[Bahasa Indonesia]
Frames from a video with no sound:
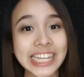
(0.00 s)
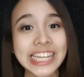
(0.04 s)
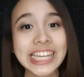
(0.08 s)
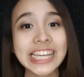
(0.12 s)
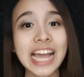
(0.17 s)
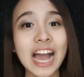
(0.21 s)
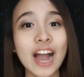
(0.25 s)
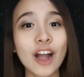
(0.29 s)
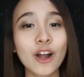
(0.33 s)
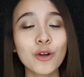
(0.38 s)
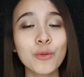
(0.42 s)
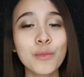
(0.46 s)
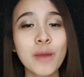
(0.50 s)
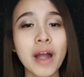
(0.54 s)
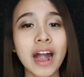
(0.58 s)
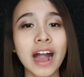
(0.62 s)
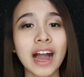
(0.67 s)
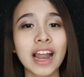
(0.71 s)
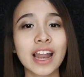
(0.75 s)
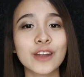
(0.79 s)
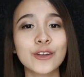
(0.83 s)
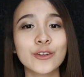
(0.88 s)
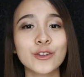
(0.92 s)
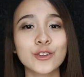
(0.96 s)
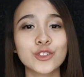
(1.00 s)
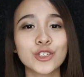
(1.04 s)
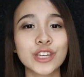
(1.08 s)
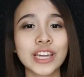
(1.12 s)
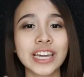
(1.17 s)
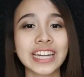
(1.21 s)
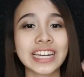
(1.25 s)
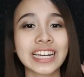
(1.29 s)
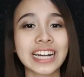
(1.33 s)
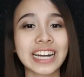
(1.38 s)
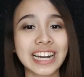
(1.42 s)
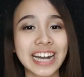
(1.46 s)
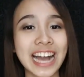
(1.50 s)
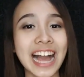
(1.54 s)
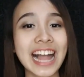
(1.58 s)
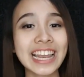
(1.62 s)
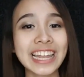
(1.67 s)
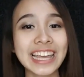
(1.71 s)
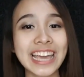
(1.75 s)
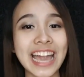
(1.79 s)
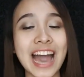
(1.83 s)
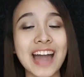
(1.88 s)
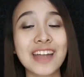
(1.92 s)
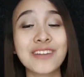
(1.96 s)
ini, aku bakalan nunjukin ke
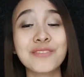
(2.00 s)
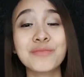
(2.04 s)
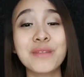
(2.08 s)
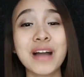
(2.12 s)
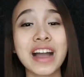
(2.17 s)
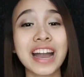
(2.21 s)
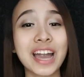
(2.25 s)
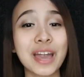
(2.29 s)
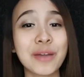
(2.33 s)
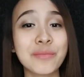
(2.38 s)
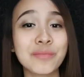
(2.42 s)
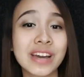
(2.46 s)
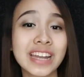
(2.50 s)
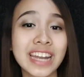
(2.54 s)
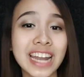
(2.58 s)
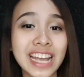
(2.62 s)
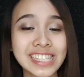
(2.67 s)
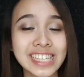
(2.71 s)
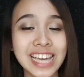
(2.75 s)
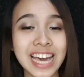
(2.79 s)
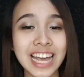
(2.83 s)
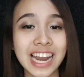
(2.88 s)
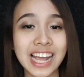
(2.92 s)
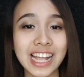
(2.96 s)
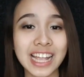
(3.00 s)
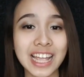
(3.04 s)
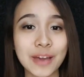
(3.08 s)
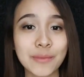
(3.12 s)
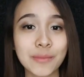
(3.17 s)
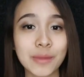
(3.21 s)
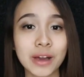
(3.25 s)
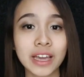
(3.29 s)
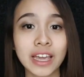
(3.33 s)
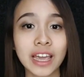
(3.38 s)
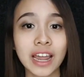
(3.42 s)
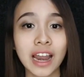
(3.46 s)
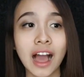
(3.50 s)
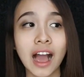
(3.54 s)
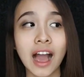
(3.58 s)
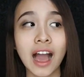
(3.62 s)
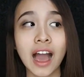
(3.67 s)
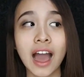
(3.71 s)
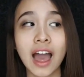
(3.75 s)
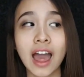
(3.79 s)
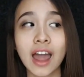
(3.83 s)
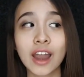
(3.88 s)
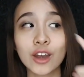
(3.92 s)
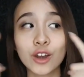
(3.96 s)
kalian bagaimana caranya
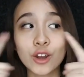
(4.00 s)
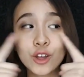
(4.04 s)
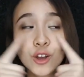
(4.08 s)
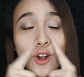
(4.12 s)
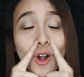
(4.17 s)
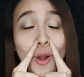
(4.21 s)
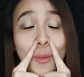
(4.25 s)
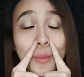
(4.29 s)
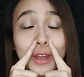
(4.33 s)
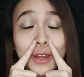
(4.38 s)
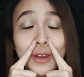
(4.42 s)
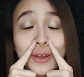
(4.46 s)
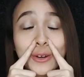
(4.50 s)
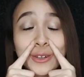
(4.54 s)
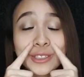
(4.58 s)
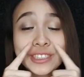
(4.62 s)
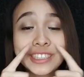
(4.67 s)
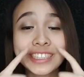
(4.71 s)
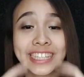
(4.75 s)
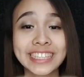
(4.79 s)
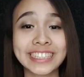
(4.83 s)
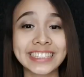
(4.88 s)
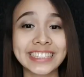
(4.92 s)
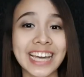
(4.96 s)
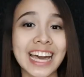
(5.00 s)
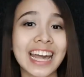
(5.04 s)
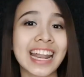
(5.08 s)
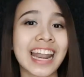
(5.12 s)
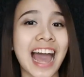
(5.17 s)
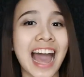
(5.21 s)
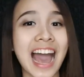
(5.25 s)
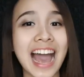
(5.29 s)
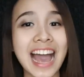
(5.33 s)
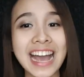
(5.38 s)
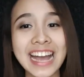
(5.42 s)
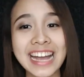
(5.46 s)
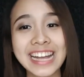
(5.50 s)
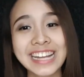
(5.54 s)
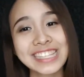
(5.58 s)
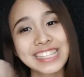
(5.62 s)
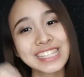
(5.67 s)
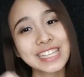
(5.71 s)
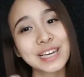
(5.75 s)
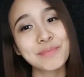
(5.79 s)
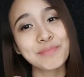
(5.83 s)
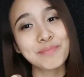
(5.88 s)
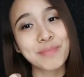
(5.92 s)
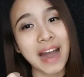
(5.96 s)
menghilangkan komedo secara
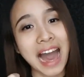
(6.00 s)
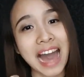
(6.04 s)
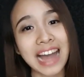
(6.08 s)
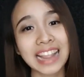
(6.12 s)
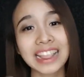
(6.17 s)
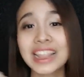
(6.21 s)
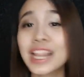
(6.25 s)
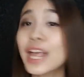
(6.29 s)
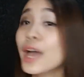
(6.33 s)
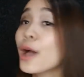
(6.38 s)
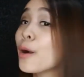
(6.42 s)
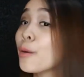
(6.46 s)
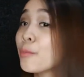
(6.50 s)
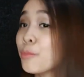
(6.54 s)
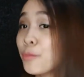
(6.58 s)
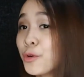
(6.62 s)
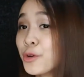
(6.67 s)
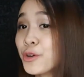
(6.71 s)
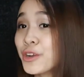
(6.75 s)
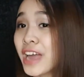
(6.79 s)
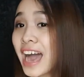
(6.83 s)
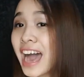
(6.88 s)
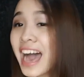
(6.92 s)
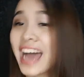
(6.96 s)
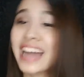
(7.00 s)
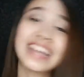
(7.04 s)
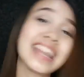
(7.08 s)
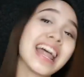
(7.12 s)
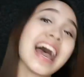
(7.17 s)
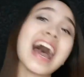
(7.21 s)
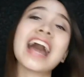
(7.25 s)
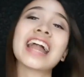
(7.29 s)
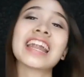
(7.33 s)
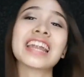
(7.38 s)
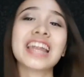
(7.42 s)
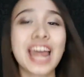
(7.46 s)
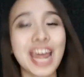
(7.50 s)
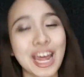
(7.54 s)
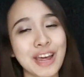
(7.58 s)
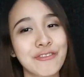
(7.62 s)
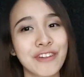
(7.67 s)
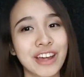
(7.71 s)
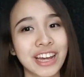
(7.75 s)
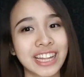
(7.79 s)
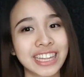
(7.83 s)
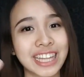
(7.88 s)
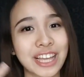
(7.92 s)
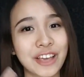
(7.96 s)
cepat, mudah, dan
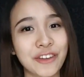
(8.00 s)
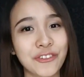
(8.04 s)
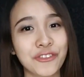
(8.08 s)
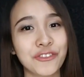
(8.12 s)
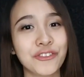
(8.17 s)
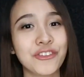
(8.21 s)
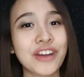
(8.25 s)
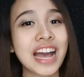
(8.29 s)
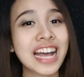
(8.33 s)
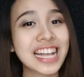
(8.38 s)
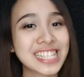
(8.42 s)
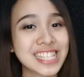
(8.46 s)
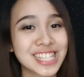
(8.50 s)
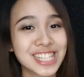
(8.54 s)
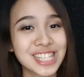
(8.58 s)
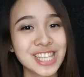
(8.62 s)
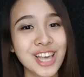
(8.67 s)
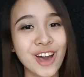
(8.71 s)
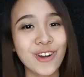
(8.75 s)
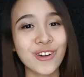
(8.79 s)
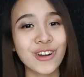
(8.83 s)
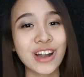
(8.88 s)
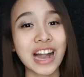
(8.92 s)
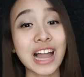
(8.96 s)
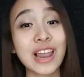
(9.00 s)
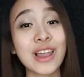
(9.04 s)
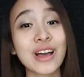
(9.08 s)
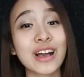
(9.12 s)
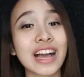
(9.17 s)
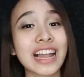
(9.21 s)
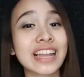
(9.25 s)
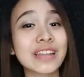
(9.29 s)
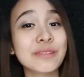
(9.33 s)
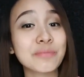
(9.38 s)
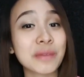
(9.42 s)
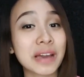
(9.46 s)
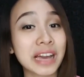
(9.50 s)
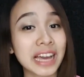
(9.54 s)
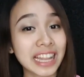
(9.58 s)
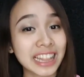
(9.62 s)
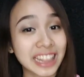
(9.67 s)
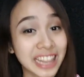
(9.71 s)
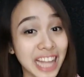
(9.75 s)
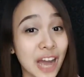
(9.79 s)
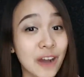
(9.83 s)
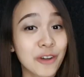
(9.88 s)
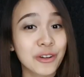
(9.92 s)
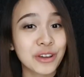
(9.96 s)
efektif. So, kalau kalian pengen
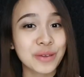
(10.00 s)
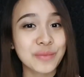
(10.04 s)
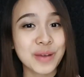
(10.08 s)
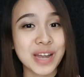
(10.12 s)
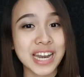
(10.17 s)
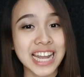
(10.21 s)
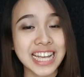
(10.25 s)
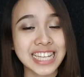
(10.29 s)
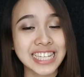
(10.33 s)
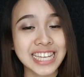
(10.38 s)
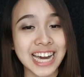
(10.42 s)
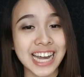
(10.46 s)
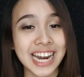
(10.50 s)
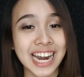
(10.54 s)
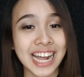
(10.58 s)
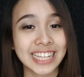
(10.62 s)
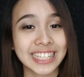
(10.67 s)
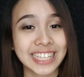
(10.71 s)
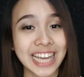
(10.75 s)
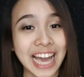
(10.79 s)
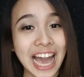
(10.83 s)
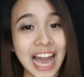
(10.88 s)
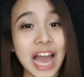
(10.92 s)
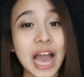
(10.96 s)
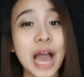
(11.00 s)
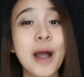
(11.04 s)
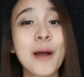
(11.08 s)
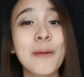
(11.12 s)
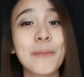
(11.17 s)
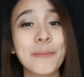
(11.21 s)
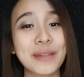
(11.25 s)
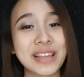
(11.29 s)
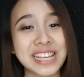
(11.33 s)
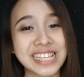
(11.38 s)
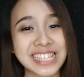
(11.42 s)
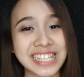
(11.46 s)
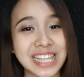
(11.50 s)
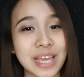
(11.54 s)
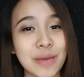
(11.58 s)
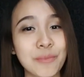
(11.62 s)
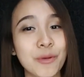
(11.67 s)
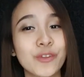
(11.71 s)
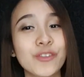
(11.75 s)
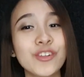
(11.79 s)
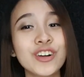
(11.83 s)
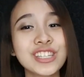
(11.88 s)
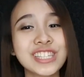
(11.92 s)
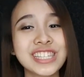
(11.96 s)
tahu gimana caranya, please keep
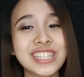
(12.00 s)
on